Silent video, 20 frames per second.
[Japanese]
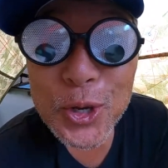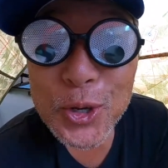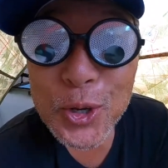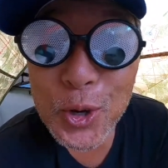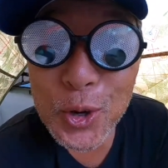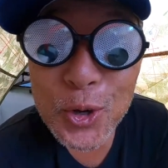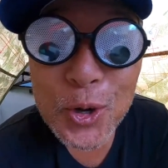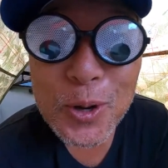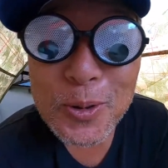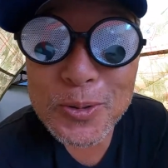喜
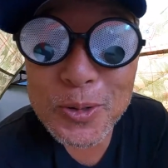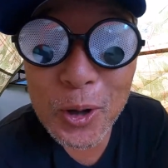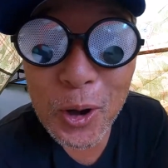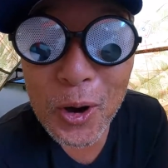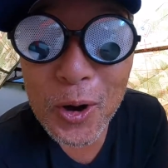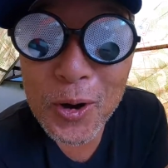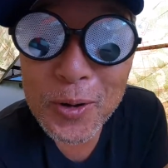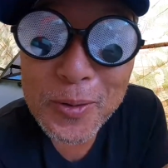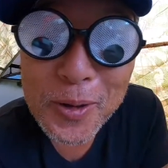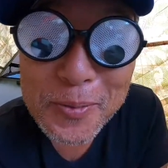ぶ
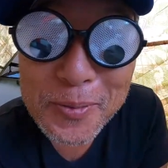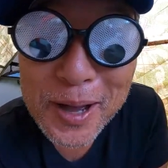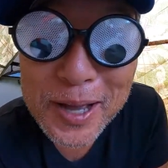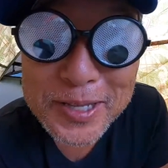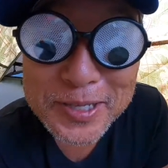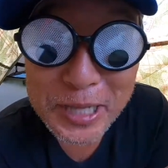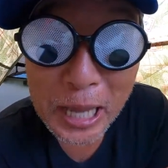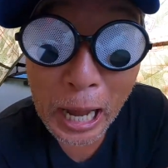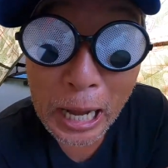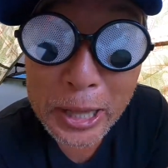と思いま
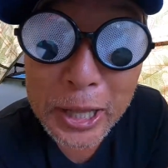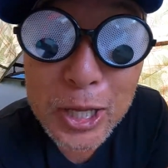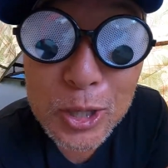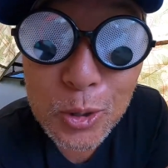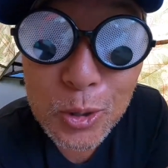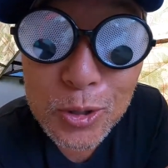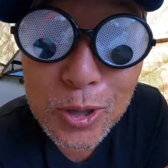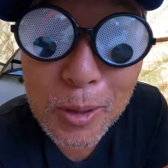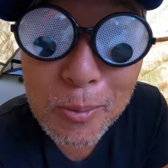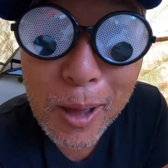す。ありがと
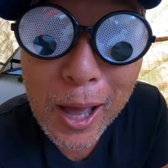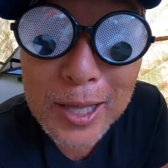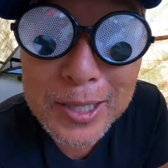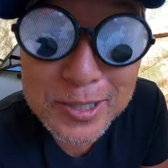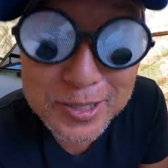うございま